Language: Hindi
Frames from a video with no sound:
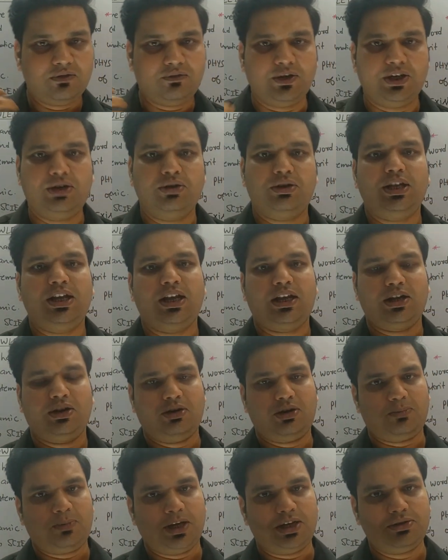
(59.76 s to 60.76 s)
वीडियो देखकर
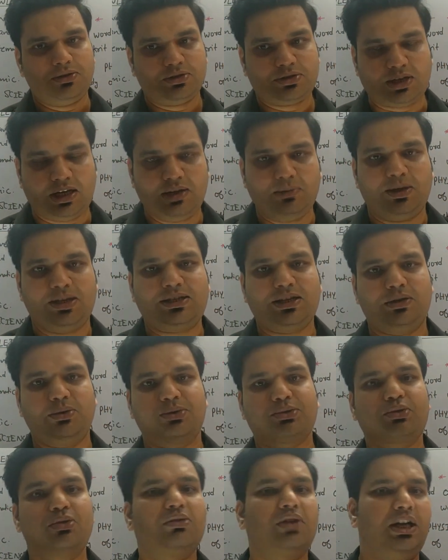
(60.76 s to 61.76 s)
और अपना जो सिलेबस है
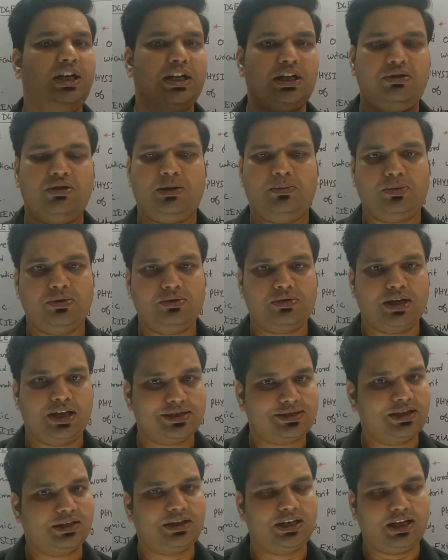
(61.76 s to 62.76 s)
उसको कंटिन्यू आप लोग
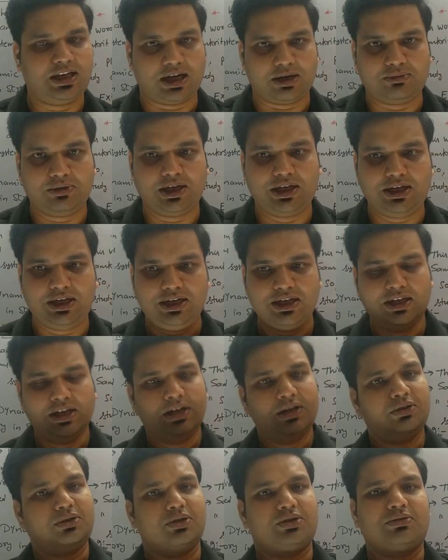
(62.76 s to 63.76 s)
कर सकते हैं रेगुलरली
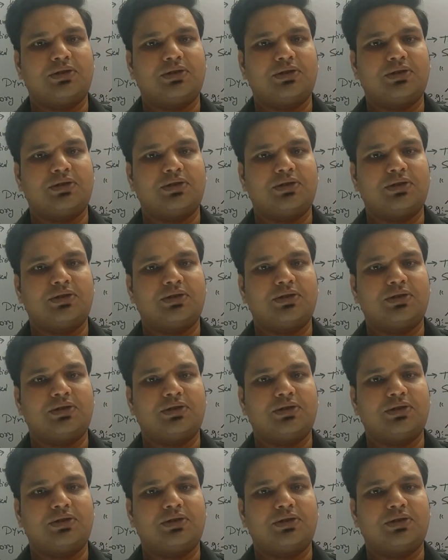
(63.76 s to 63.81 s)
तो